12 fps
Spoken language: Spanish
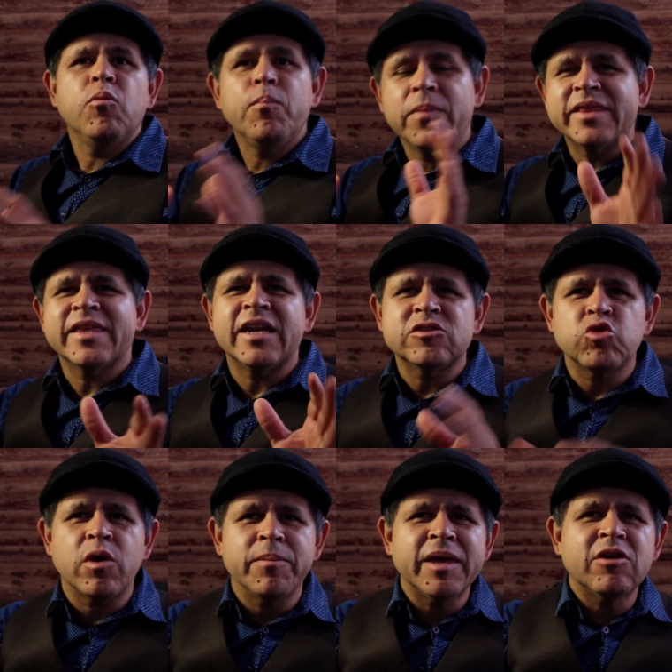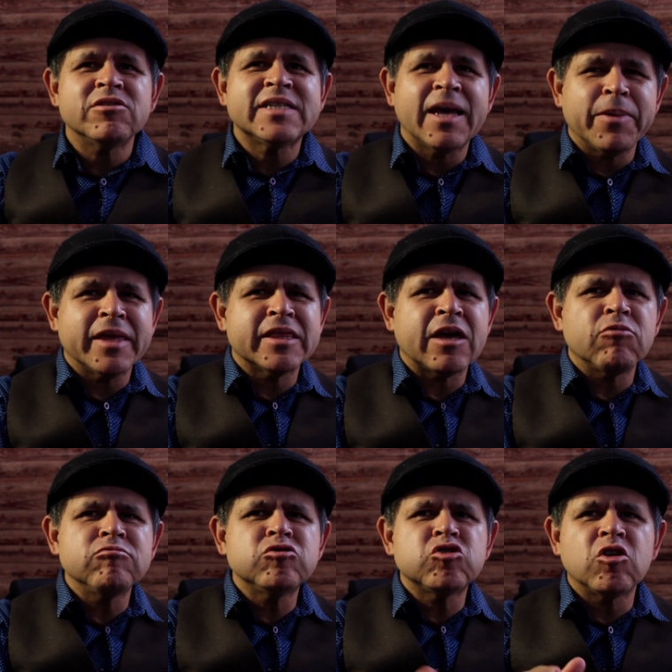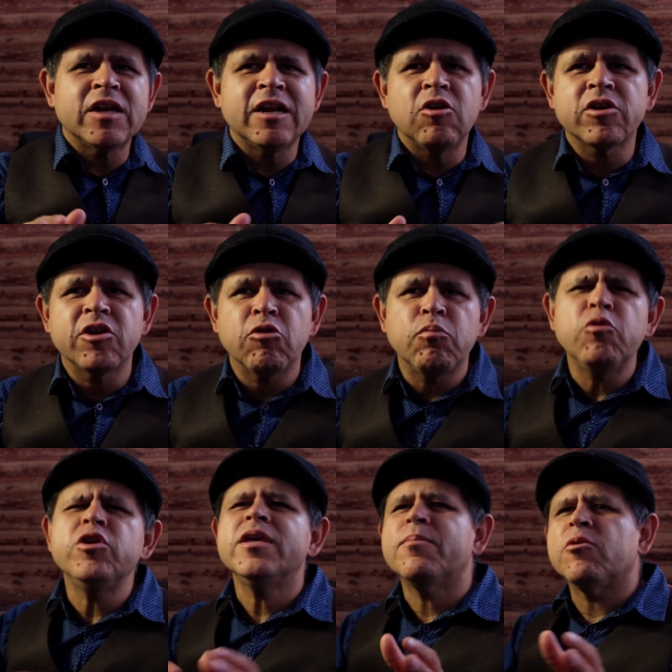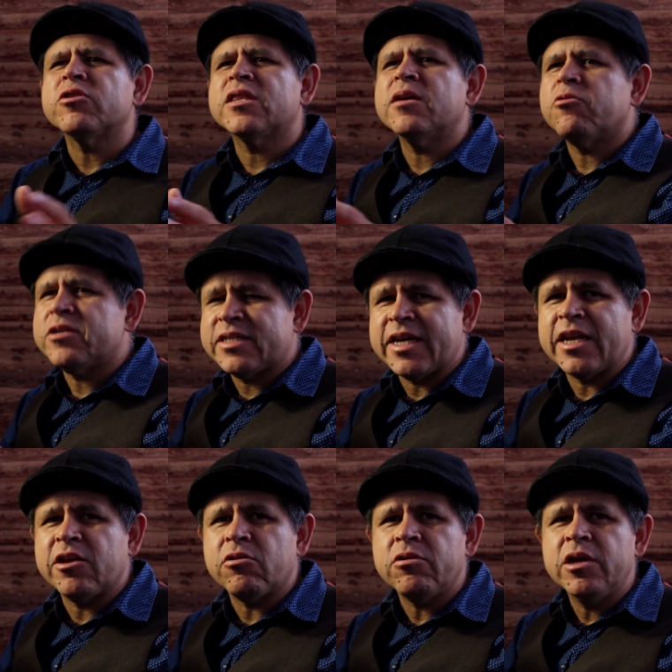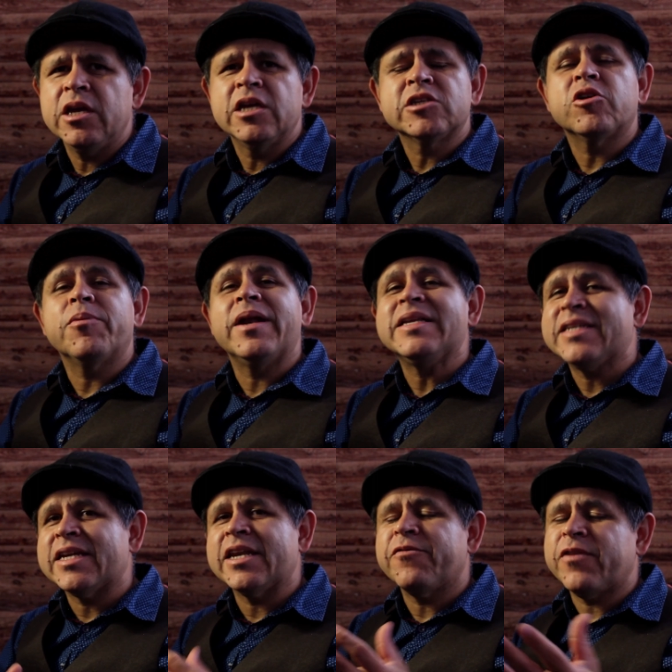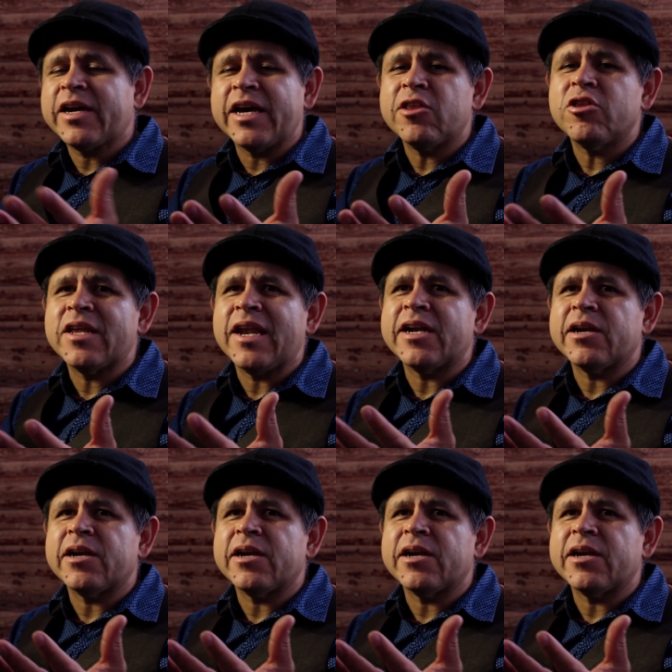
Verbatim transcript: Mientras su amigo se avienta un soliloquio muy emotivo y serio sobre el significado de la